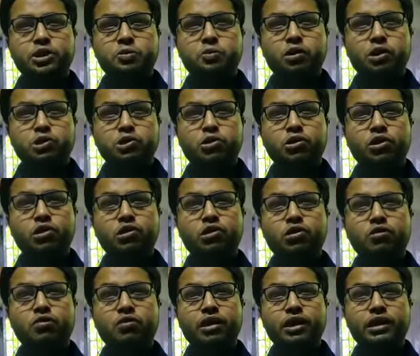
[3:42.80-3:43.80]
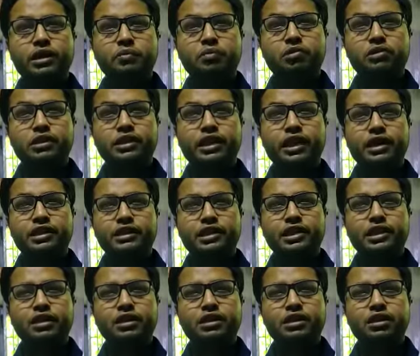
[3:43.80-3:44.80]
স্পর্শনন্দন বলে একটি পত্রিকা আছে
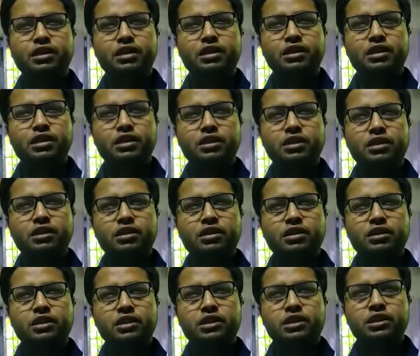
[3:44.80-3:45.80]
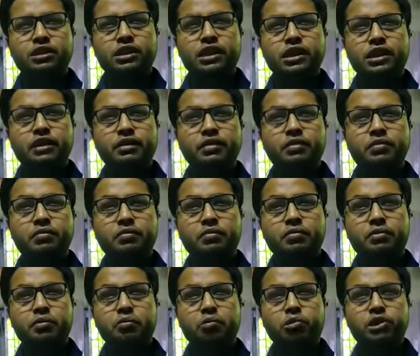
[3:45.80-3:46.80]
সেই
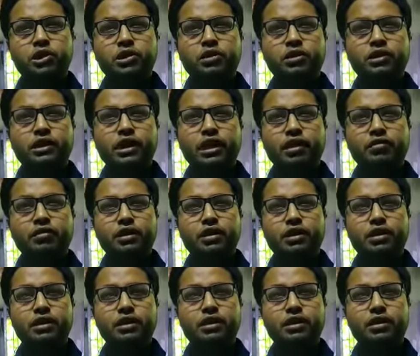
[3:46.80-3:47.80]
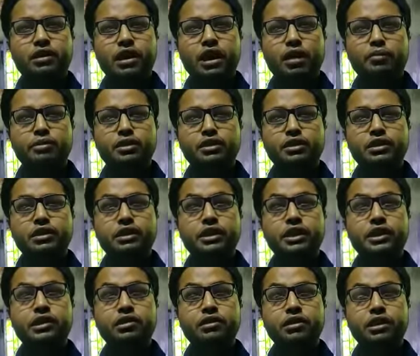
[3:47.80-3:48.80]
প্রতিযোগিতায় ওদের আমি
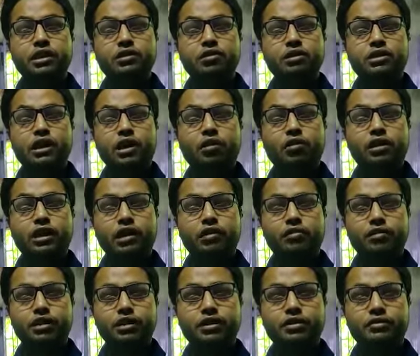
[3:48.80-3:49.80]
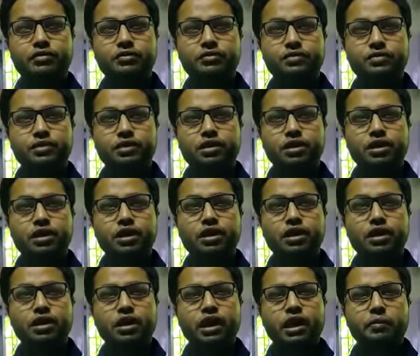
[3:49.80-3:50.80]
দ্বিতীয় দ্বিতীয় স্থান অধিকার করি
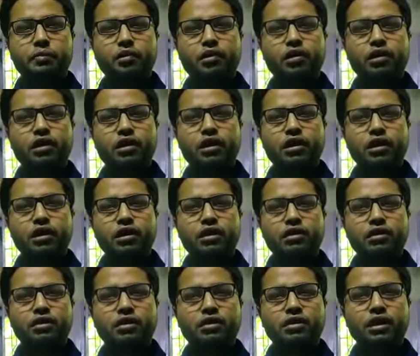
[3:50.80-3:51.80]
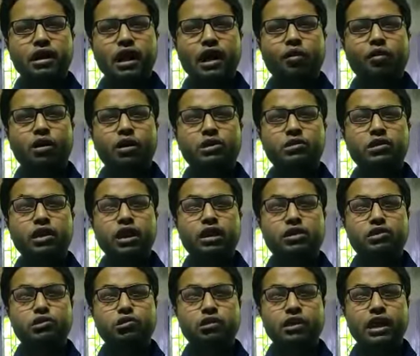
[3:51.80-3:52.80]
এরপর আরও কিছুদিন
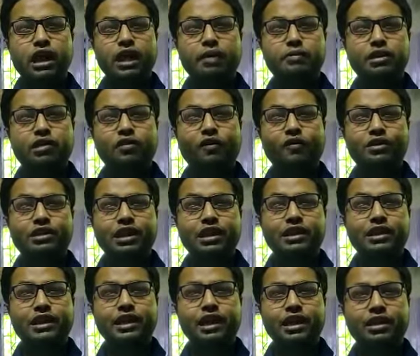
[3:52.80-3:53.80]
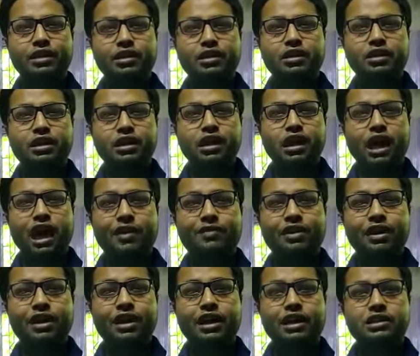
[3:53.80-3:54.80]
চলে যায় আমি আর কবিতা লিখি না
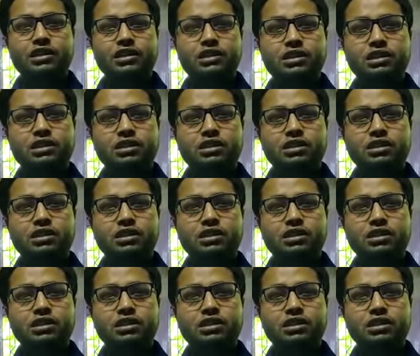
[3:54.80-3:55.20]
আবার ক্লাস